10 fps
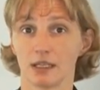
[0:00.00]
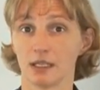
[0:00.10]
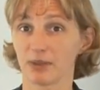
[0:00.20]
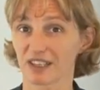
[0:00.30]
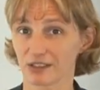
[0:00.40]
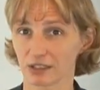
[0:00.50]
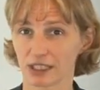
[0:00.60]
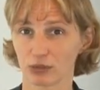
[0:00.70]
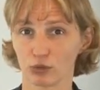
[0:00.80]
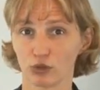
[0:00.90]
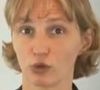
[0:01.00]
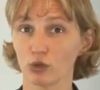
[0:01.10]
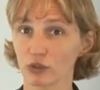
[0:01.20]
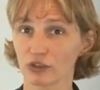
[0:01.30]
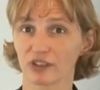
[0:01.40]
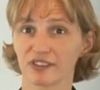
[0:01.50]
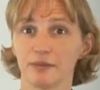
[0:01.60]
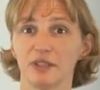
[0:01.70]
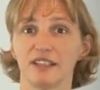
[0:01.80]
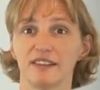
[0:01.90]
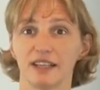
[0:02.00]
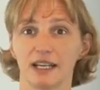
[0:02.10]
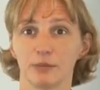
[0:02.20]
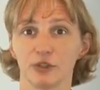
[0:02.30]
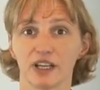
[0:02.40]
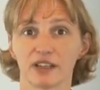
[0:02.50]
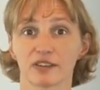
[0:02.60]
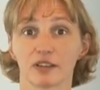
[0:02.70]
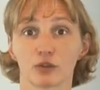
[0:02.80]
Les personnes qui ont une haute sensibilité à la menace